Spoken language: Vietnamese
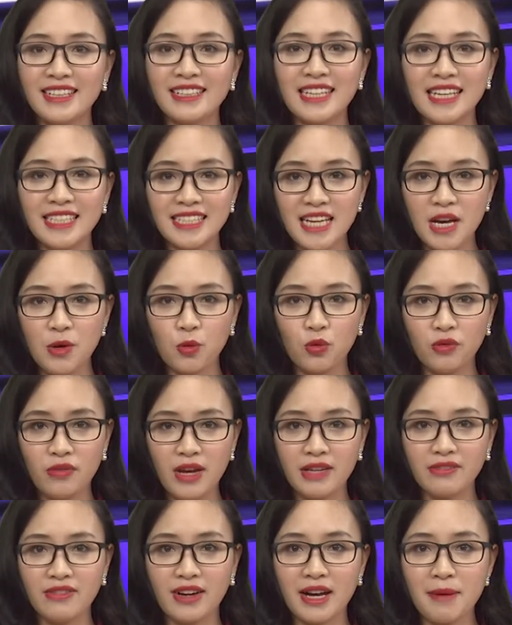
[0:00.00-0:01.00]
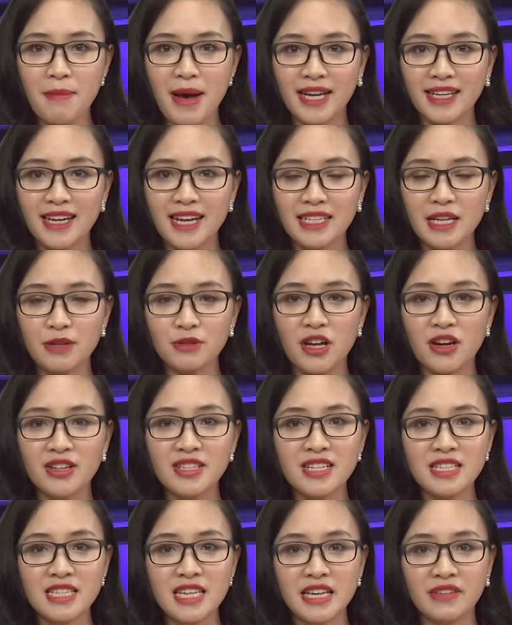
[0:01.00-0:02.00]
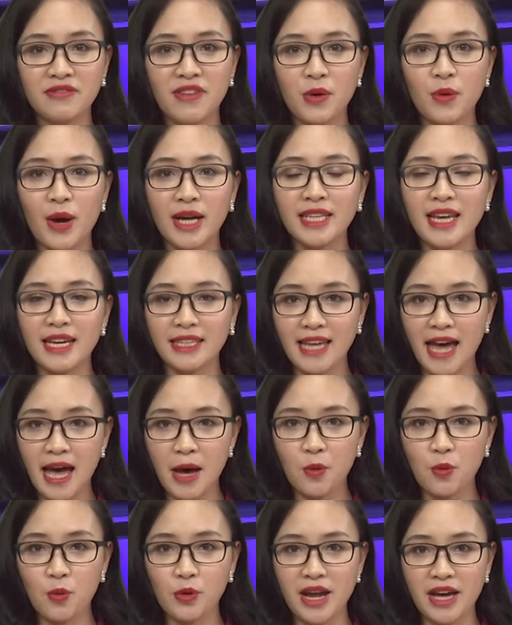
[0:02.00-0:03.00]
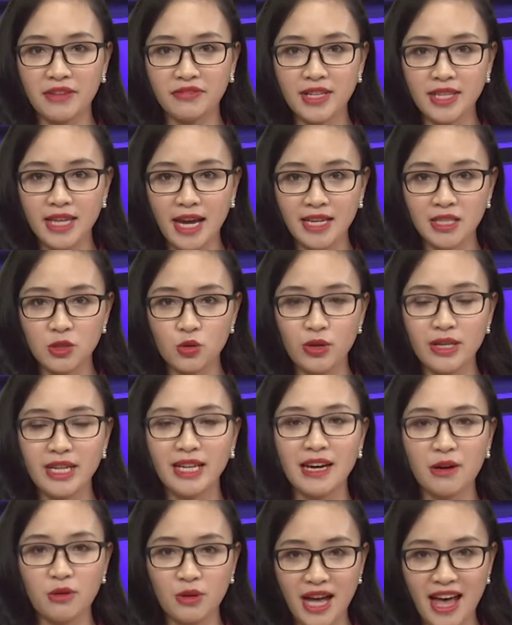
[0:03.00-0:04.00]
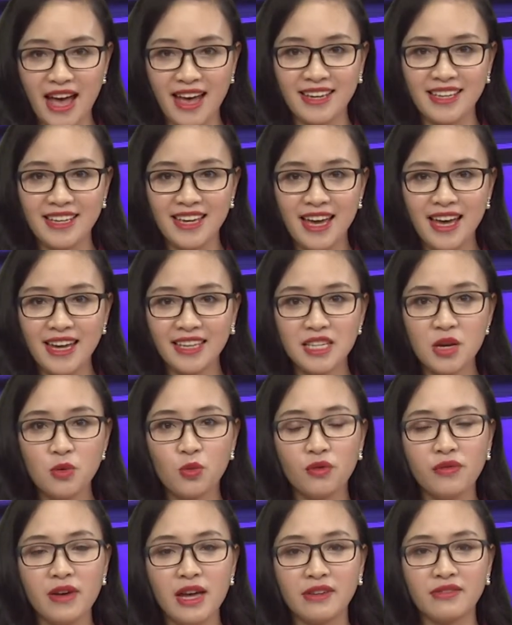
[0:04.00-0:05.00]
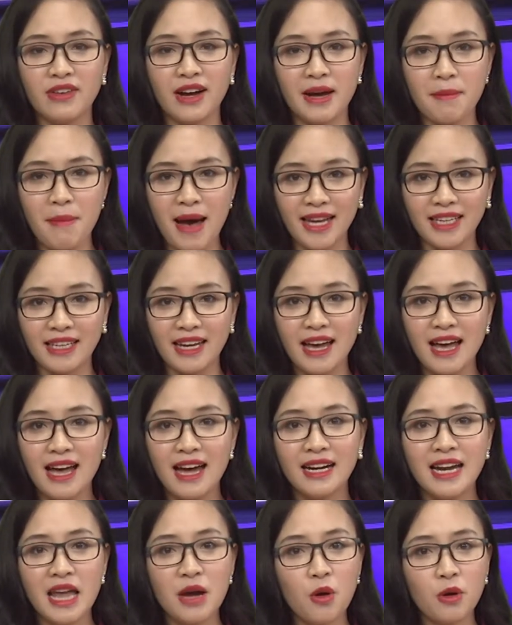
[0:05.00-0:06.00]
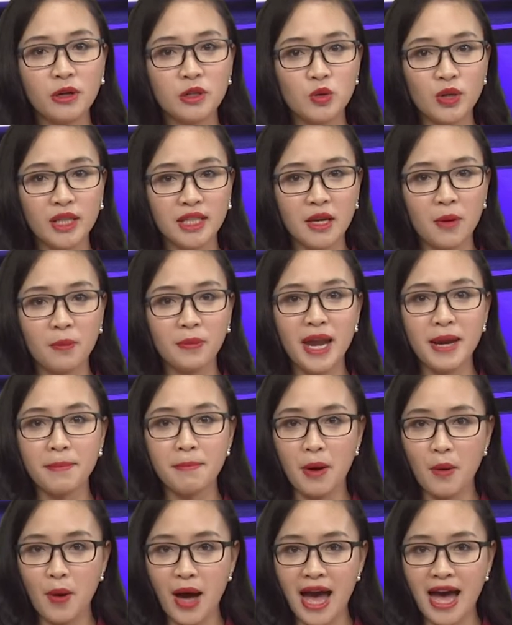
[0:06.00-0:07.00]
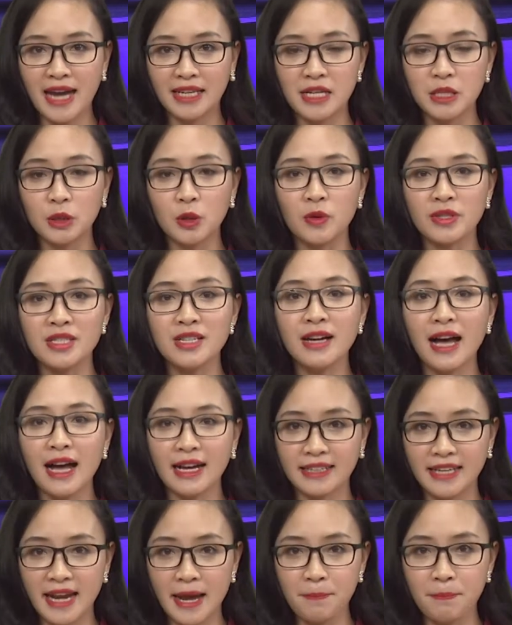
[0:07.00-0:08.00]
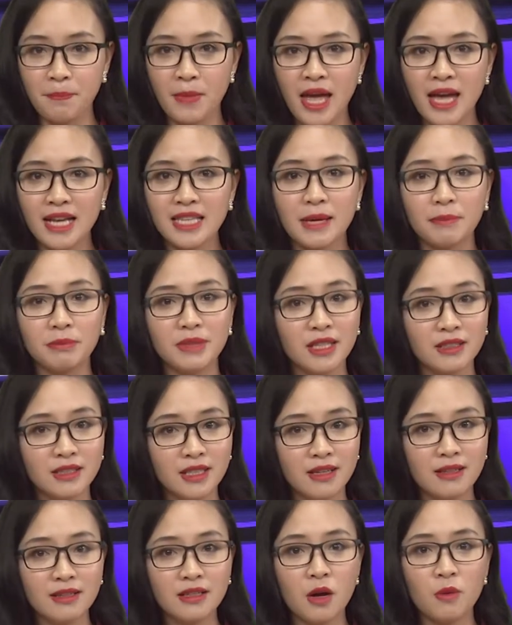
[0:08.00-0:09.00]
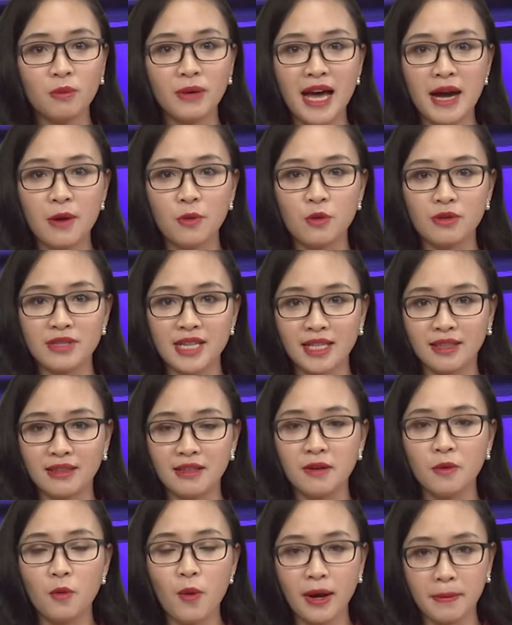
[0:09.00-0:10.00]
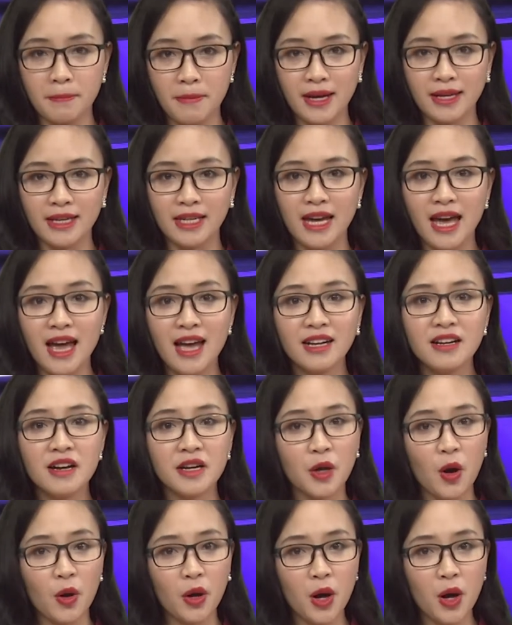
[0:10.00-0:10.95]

Kính chào quý vị và các bạn đang theo dõi chương trình văn hóa thể thao của Đài Phát thanh Truyền hình Lào Cai. Thưa quý vị và các bạn, lễ hội truyền thống đền Bảo Hà được tổ chức hàng năm nhằm tưởng nhớ công lao của danh tướng Hoàng Bảy, người có